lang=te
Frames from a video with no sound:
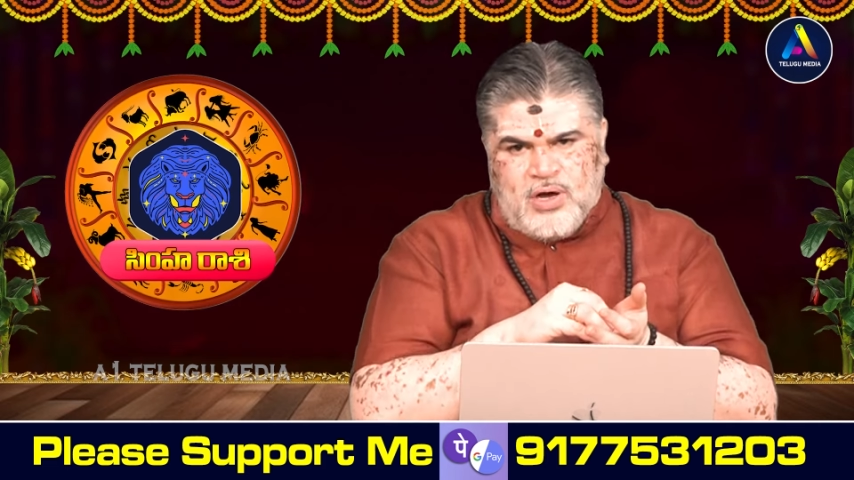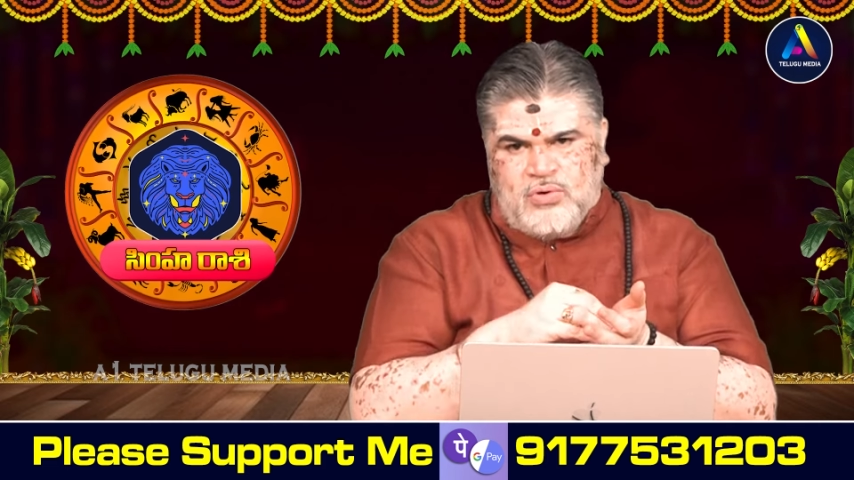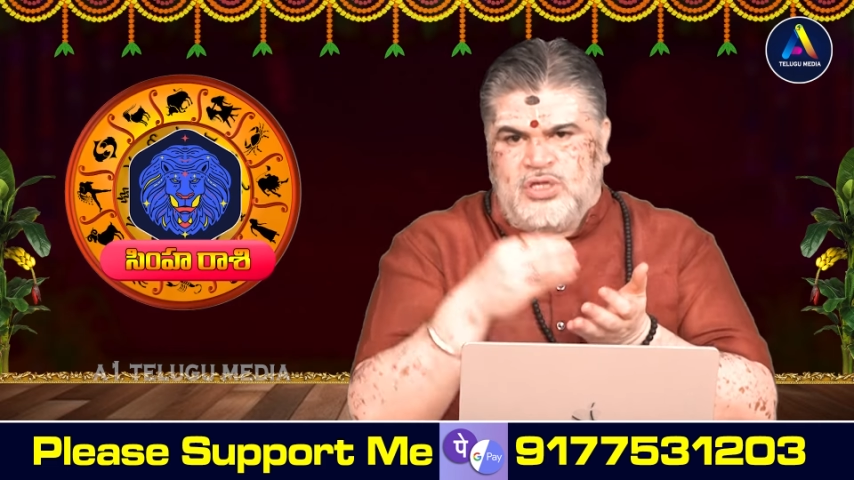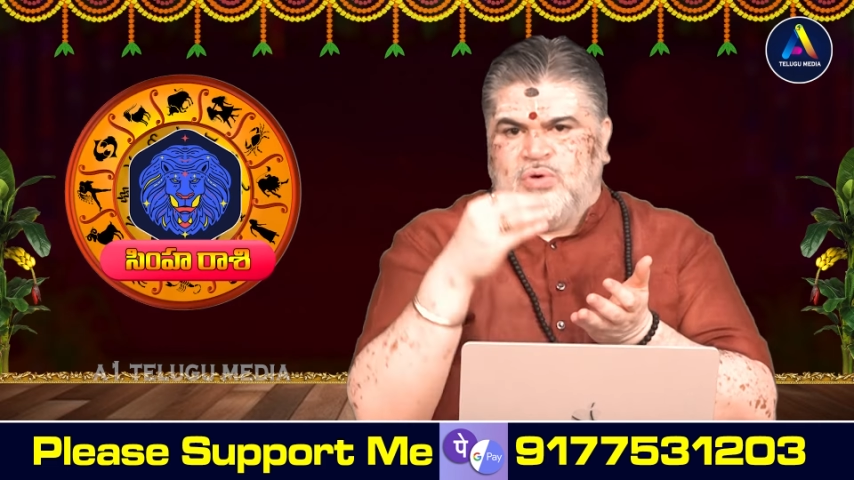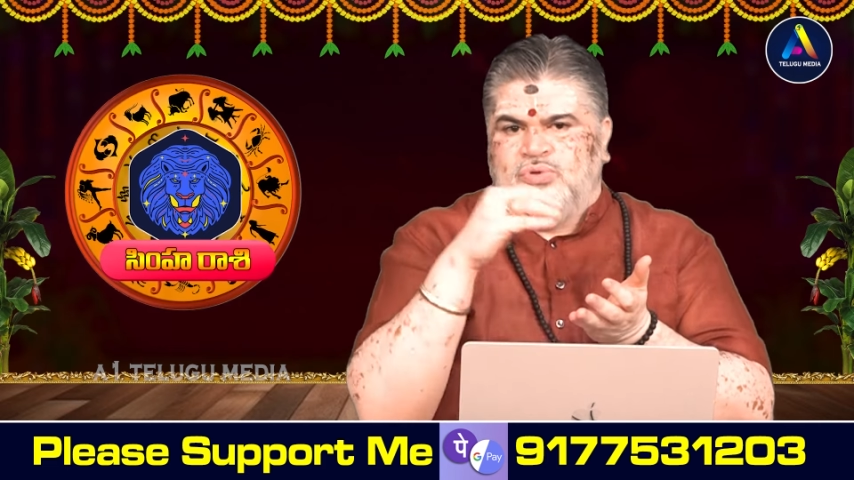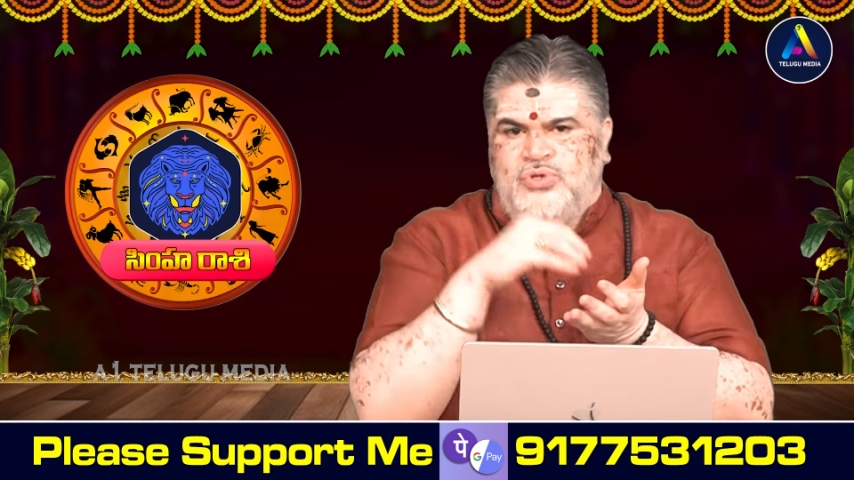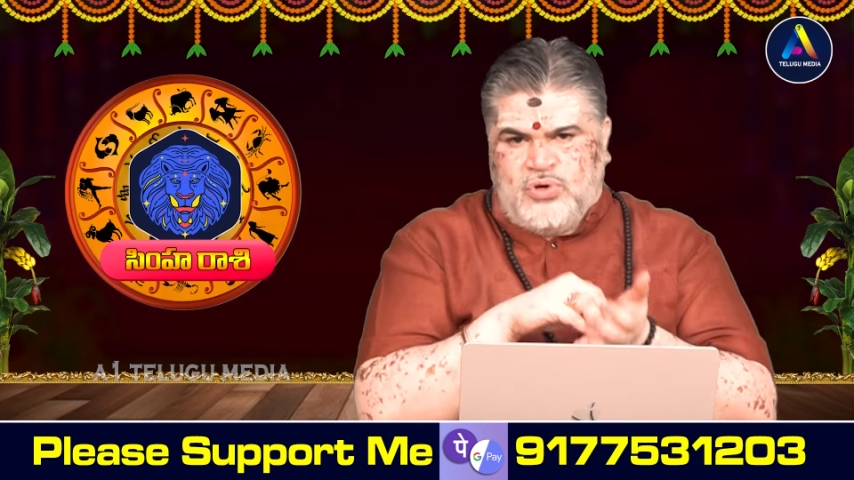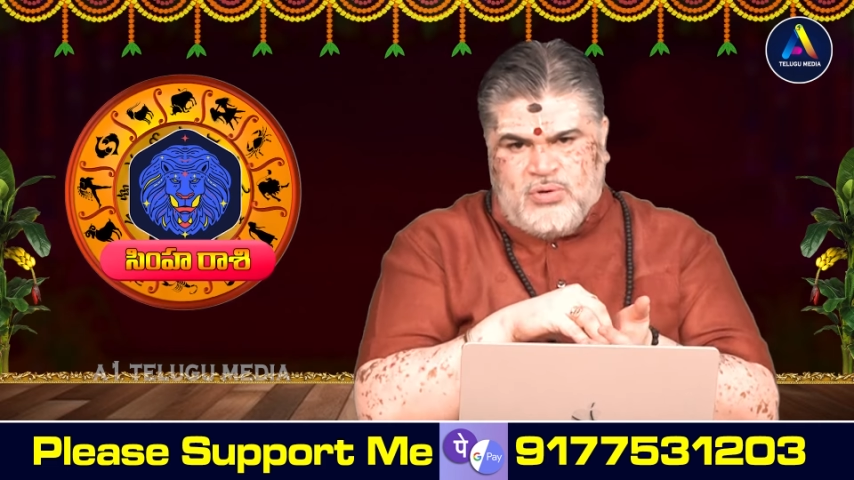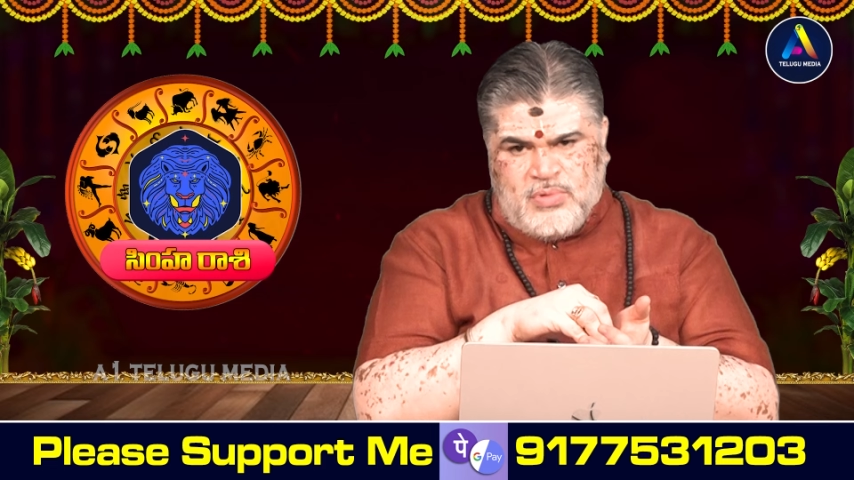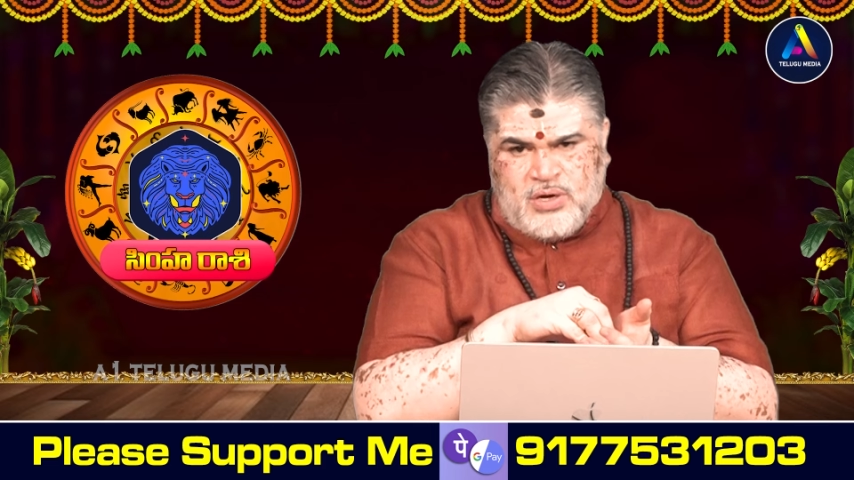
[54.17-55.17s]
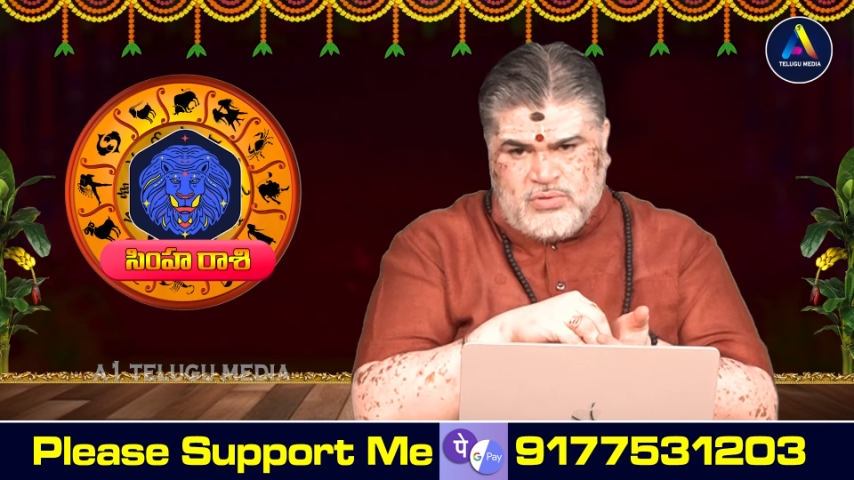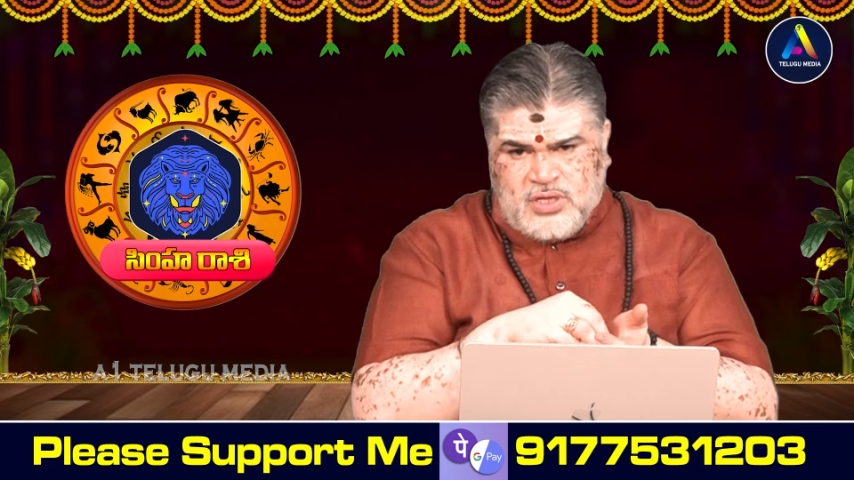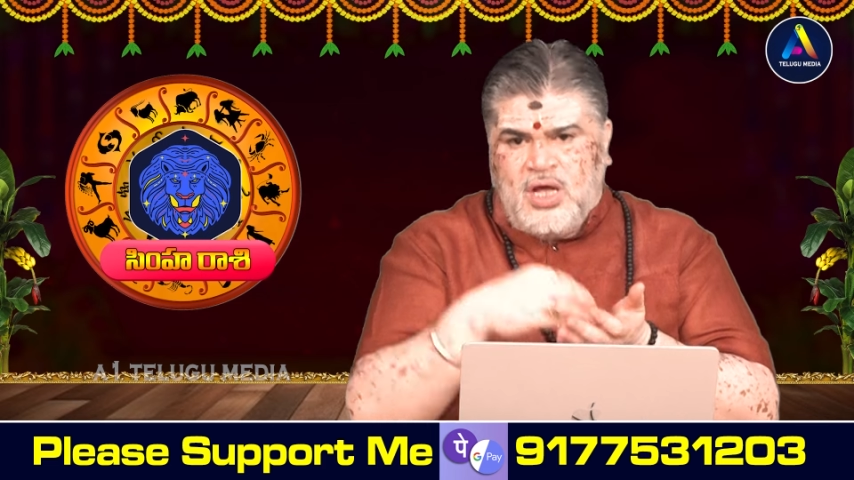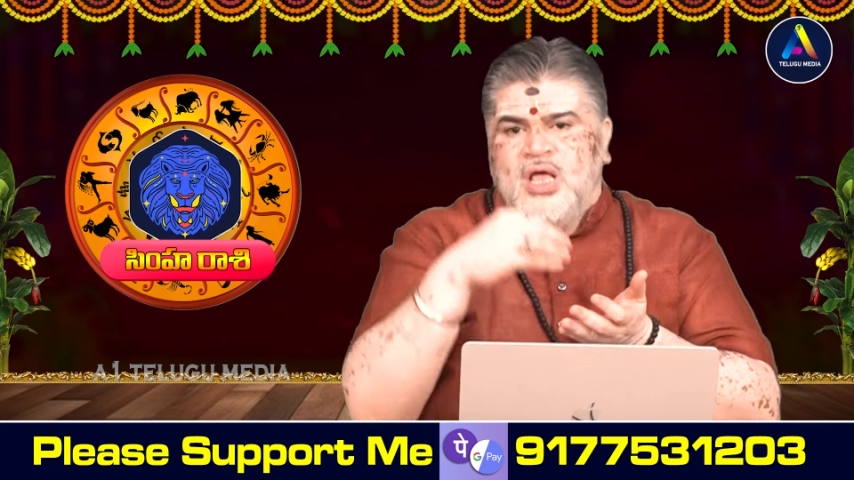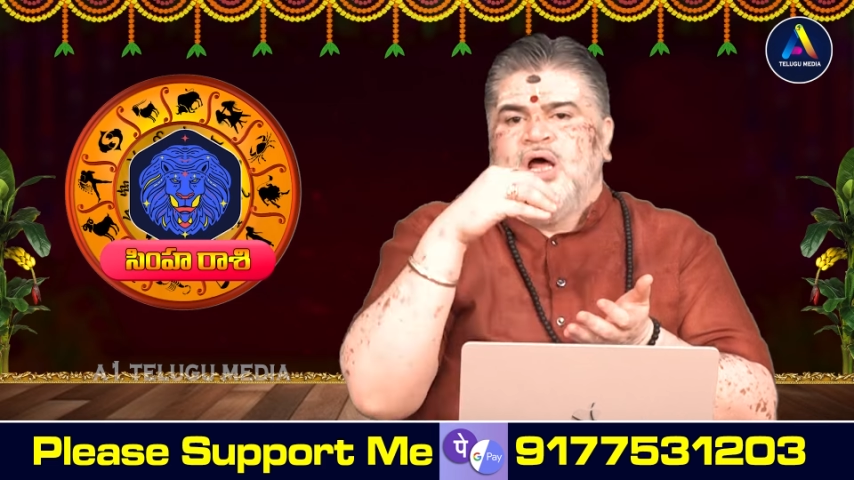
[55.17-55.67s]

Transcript: బాగుందా ఉద్యోగం బాగుందా